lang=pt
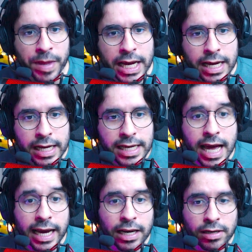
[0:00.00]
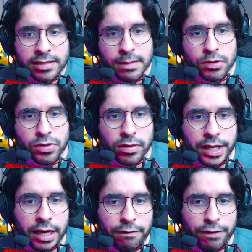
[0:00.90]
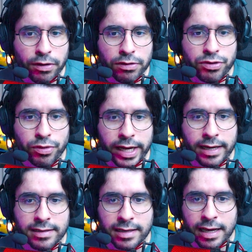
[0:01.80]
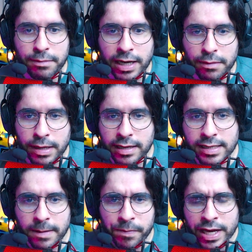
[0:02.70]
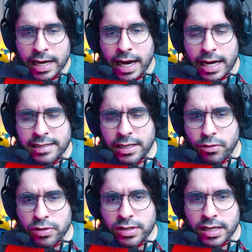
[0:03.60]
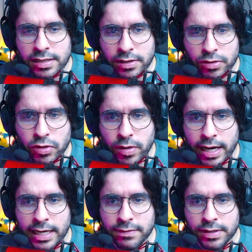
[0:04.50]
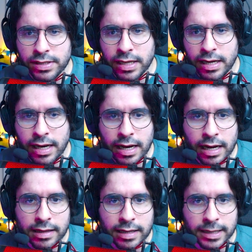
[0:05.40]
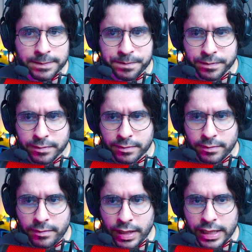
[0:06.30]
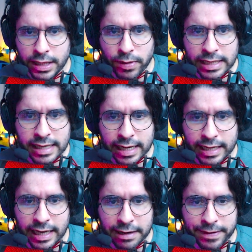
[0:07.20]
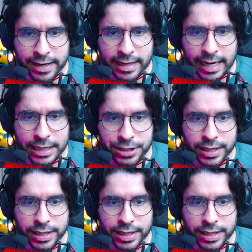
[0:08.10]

E aqui nós temos o Live no trace, né? Minimiza as circunstâncias nos quais você. Ah, tá. Então esse aqui, na verdade,